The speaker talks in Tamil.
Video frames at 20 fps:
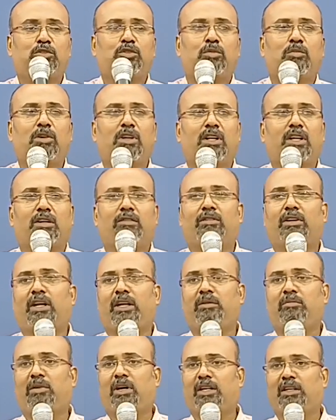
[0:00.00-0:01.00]

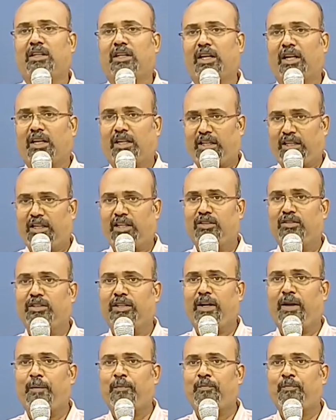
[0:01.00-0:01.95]
சுமக்கிறவராய் மாறுகிறார் ஹலோ லூயா